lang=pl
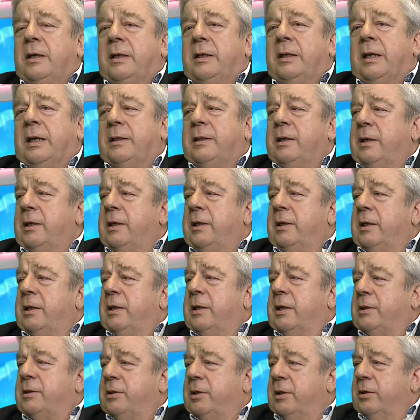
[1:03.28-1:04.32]
na terenie
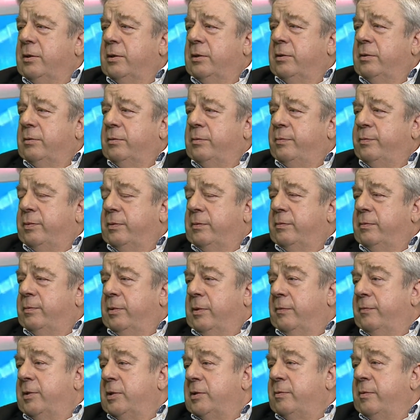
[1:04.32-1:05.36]
naszego
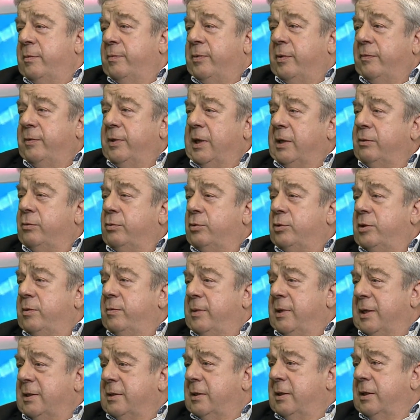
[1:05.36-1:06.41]
powiedzmy powiatu, czy
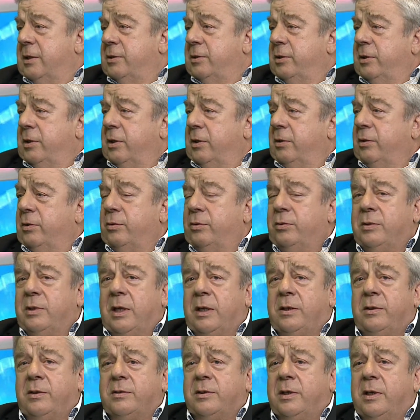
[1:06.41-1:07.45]
miasta, czy regionu
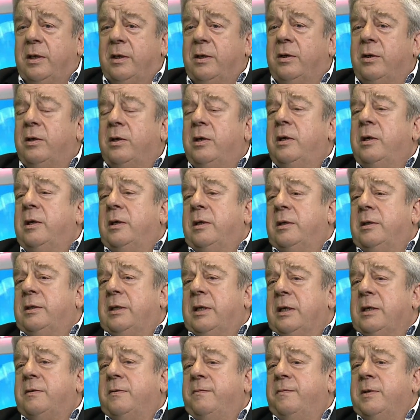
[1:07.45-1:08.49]
tarnowskiego
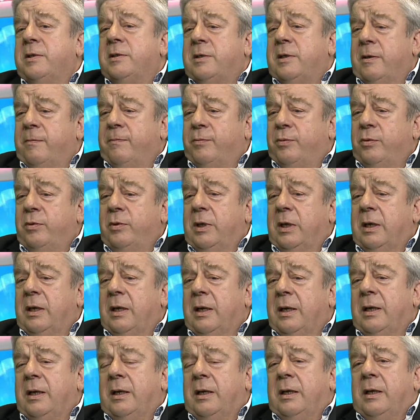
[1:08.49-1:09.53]
też występuje
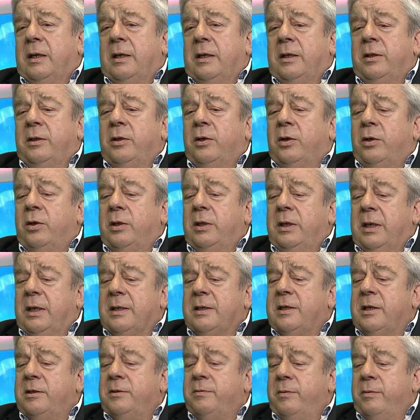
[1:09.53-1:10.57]
no, nie
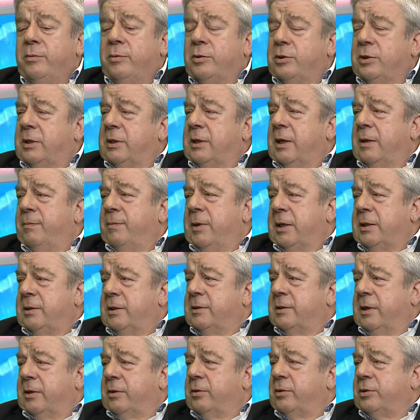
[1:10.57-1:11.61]
jesteśmy może najbardziej
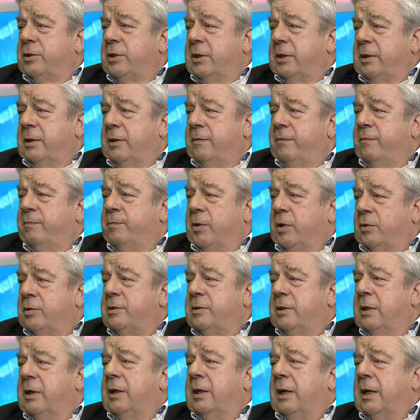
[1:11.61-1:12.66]
zagrożeni w
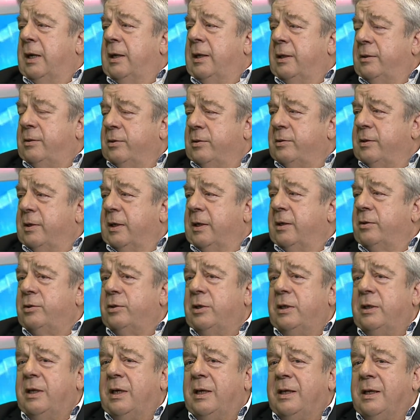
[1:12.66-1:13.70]
Polsce, ale to
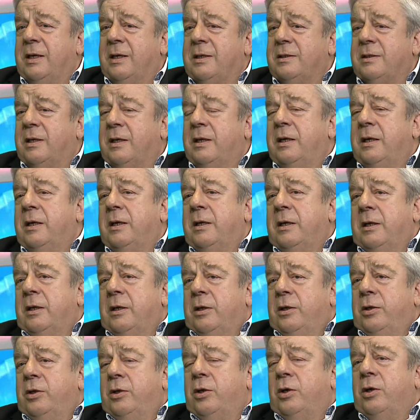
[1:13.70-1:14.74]
zagrożenie jest.
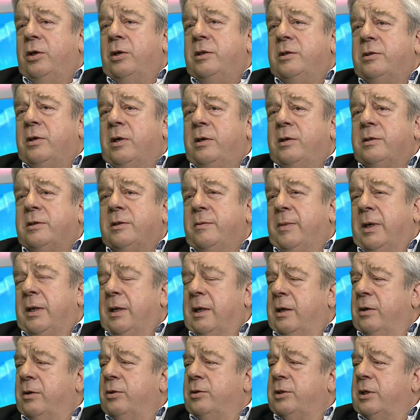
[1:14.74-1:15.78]
No i co jest chyba
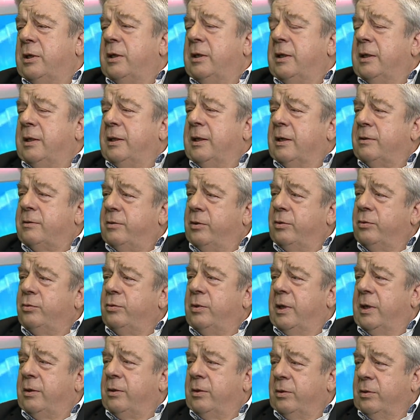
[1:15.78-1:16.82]
najgorsze, jednak z roku
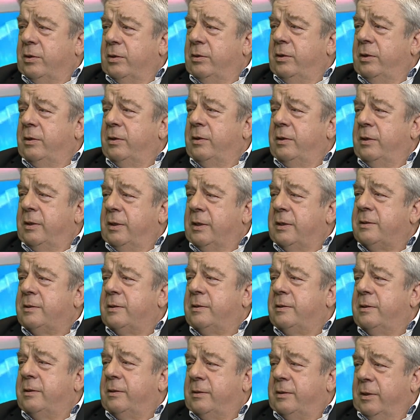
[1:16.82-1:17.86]
na rok y,
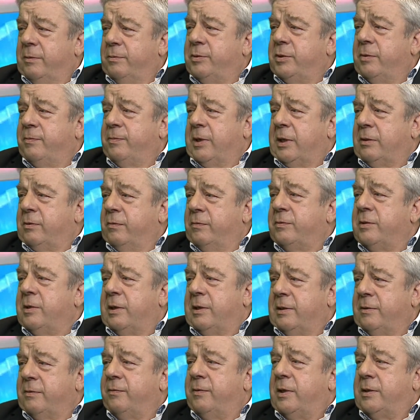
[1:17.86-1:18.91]
jest tych przypadków
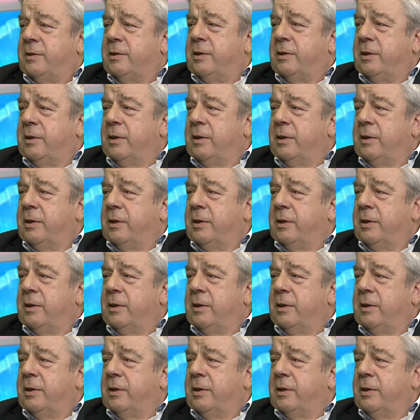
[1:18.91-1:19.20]
coraz więcej.